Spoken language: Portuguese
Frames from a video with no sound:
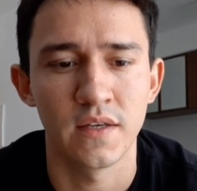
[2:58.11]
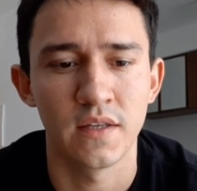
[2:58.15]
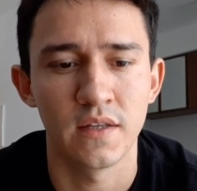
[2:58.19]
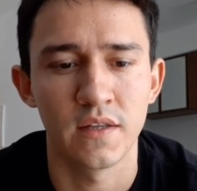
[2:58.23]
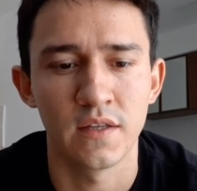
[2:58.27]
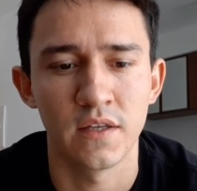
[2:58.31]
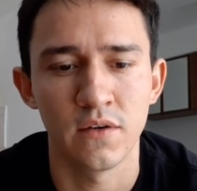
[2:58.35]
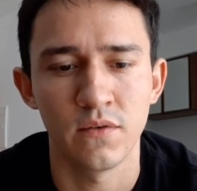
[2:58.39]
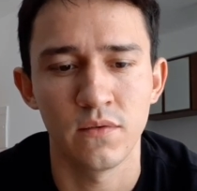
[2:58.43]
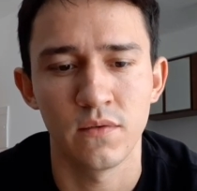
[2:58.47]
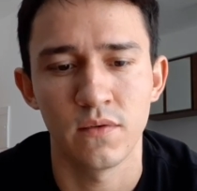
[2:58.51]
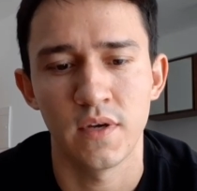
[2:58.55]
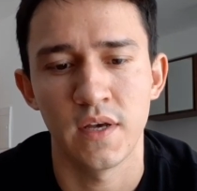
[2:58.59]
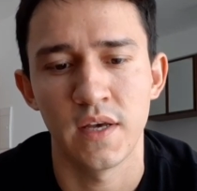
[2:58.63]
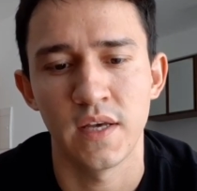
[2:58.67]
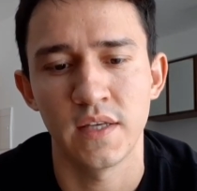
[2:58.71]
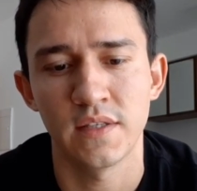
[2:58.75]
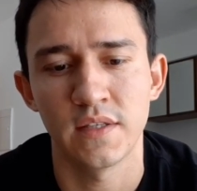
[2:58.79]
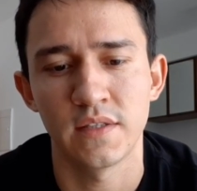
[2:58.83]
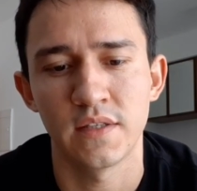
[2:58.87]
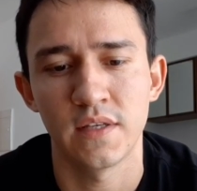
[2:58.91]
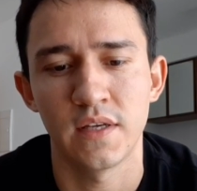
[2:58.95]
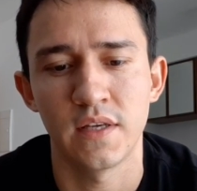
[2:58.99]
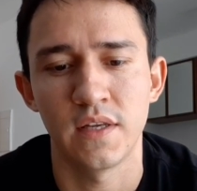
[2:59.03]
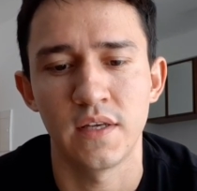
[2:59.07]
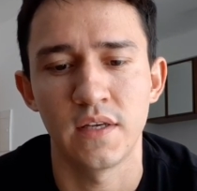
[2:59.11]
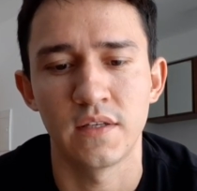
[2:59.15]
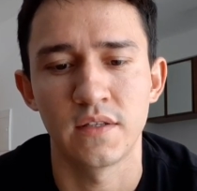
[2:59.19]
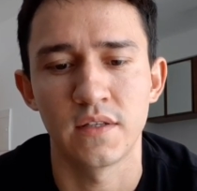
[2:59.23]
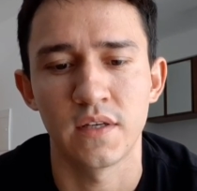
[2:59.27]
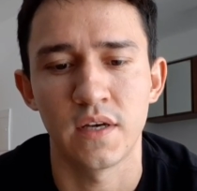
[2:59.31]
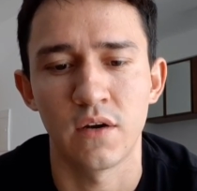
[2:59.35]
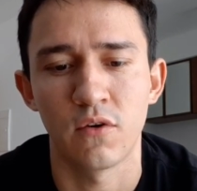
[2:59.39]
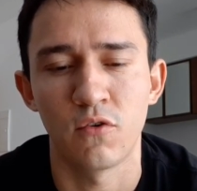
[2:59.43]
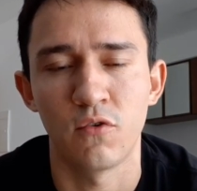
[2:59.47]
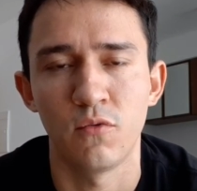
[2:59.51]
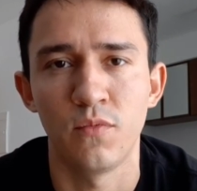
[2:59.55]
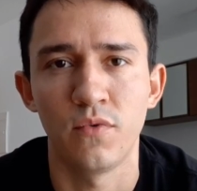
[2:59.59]
Então, essas areias
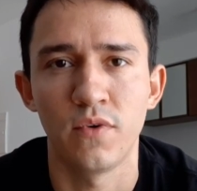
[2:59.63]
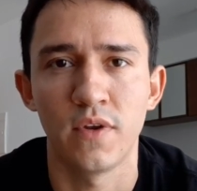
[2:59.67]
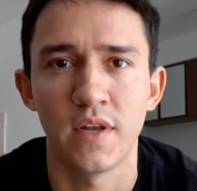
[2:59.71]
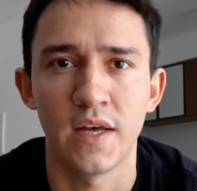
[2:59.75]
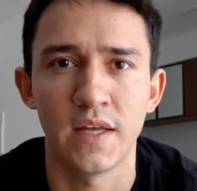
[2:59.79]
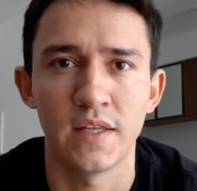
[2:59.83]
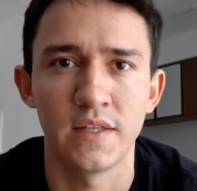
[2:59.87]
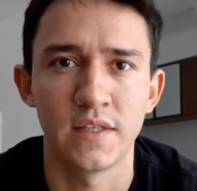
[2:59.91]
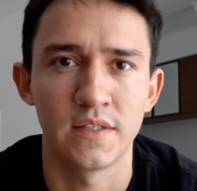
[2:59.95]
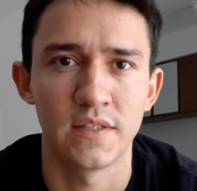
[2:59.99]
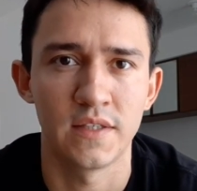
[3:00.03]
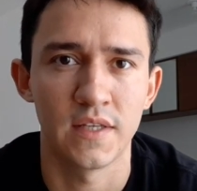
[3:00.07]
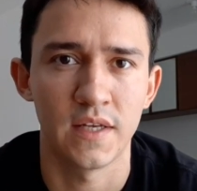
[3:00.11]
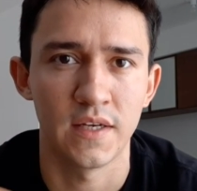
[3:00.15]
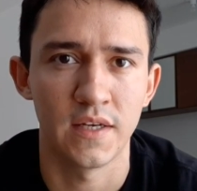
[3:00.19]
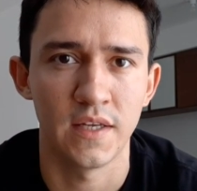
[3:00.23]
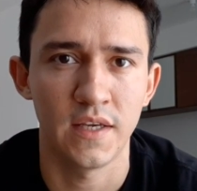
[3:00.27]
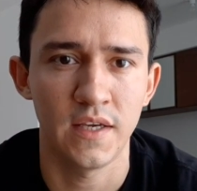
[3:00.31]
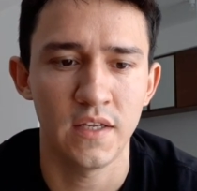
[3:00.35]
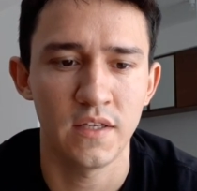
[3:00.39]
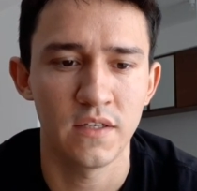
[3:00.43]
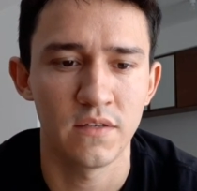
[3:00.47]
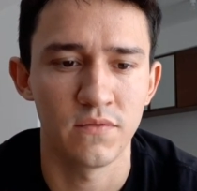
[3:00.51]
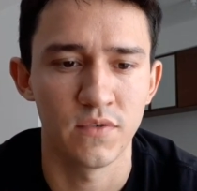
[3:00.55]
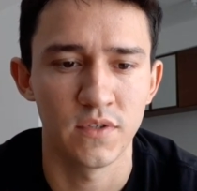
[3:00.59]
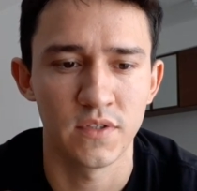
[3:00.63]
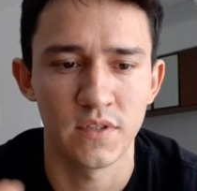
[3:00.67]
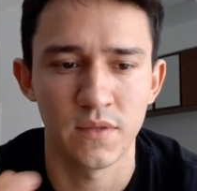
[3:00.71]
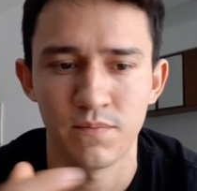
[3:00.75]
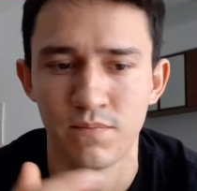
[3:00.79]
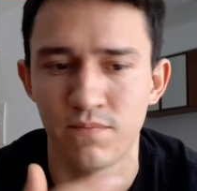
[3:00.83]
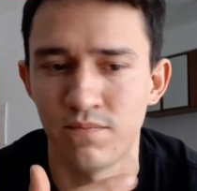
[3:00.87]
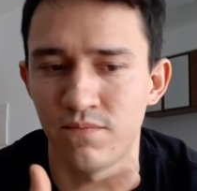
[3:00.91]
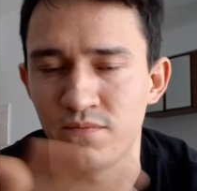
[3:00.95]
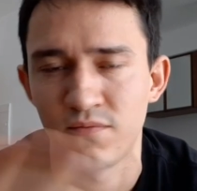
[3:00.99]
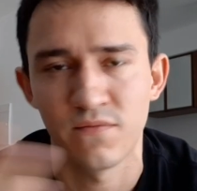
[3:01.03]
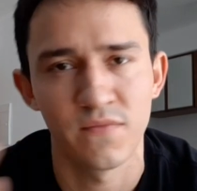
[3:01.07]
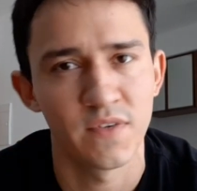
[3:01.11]
acumuladas na lente, você
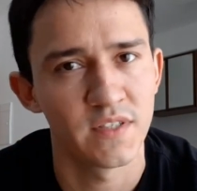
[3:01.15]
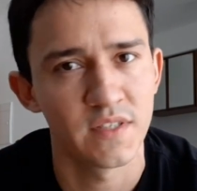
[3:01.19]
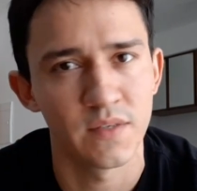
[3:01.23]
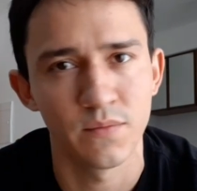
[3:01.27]
vai